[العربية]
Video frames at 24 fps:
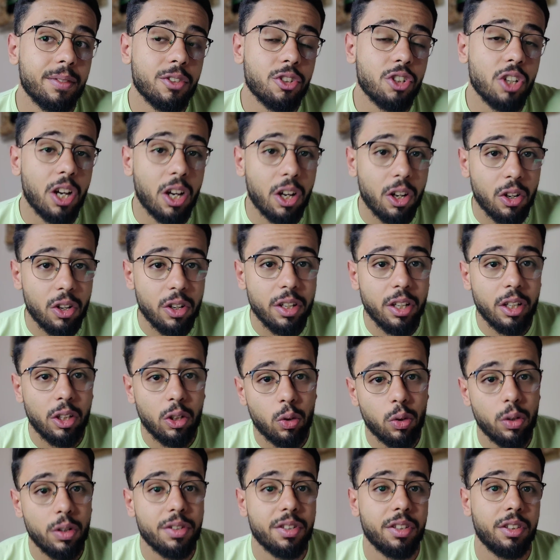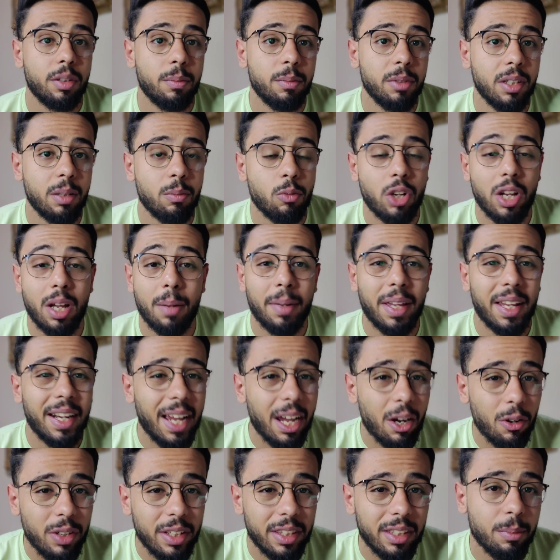شعرايه لكل سنتيمتر مكعب يعني
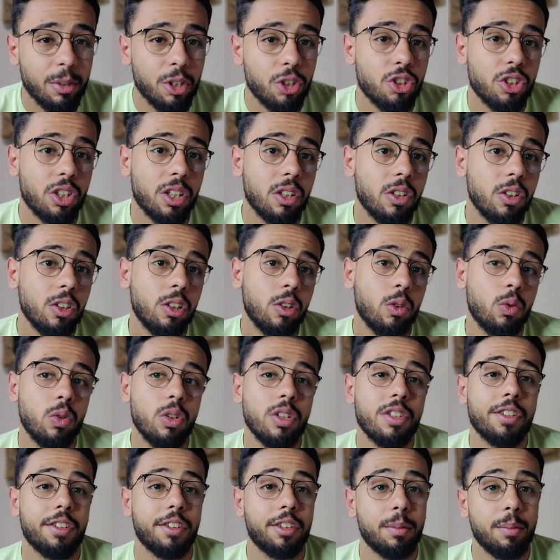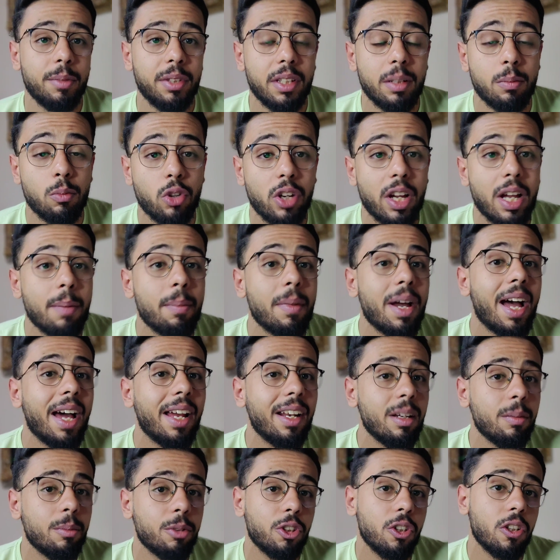حوالي 8 شعرات لكل سنتيمتر مكعب
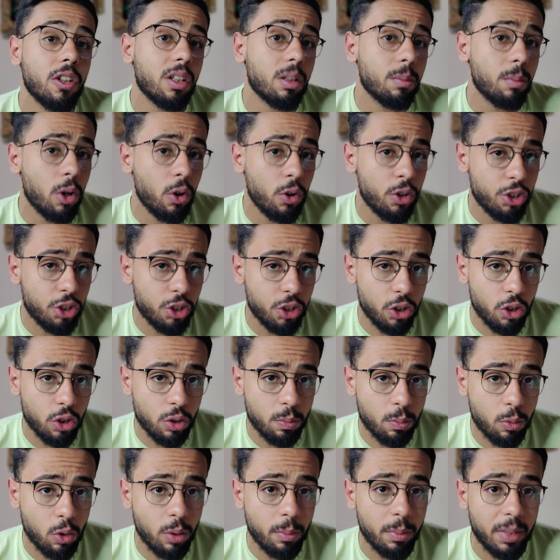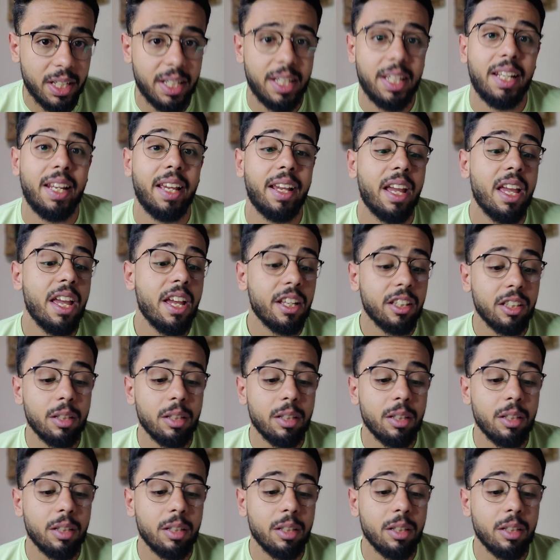على مدار 24 اسبوع من العلاج